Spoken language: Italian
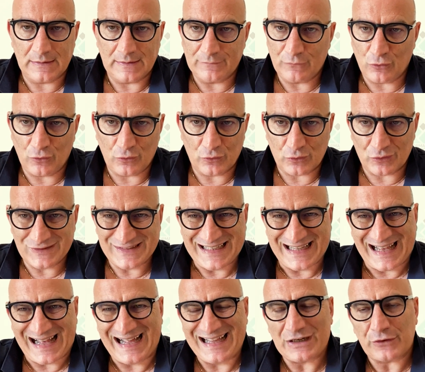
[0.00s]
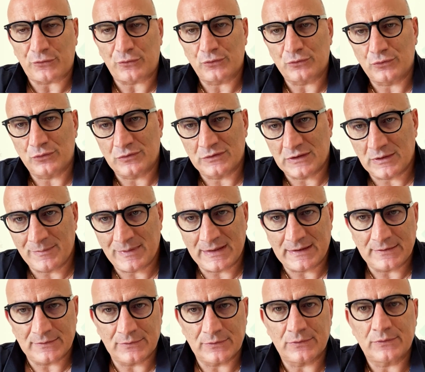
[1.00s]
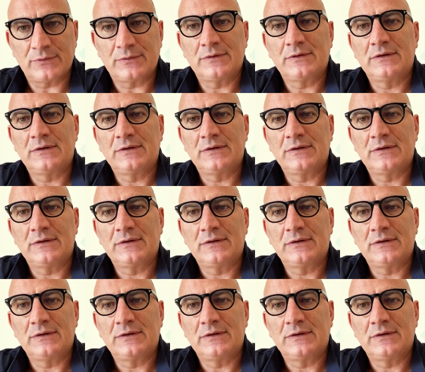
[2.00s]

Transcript: lavoro di arrotondamento,